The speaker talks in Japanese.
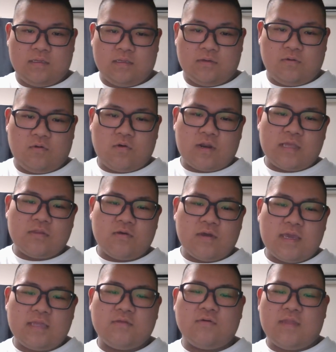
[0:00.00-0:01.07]
俺の
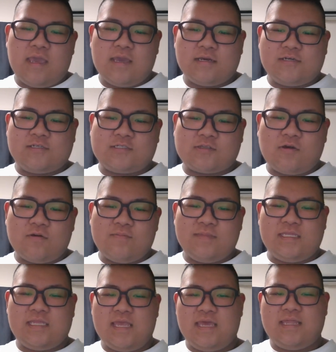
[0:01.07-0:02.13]
絵のねクソ
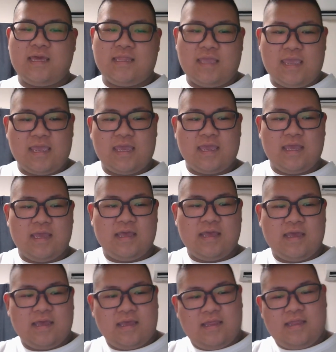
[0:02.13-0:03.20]
みてえなね
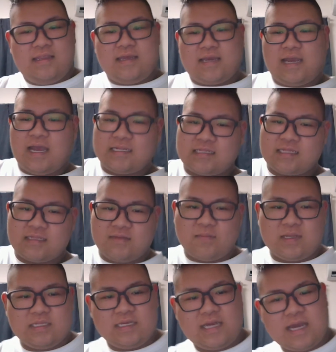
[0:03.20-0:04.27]
なんか片手
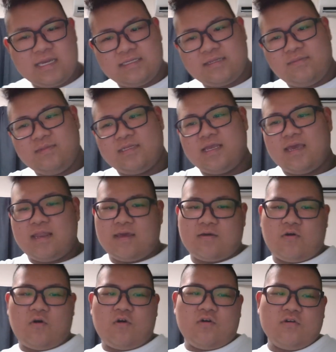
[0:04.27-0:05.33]
間に描いたみたいな
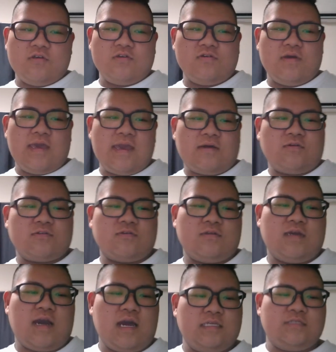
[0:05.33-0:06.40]
こういう絵こそ
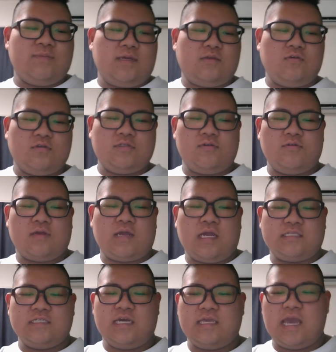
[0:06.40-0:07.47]
に羽島京志郎の価
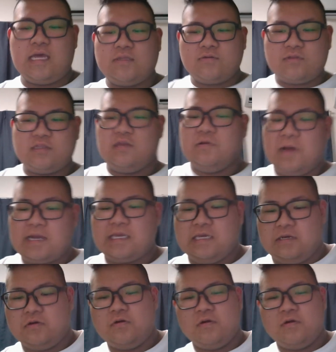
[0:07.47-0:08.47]
値が宿ってるわけよ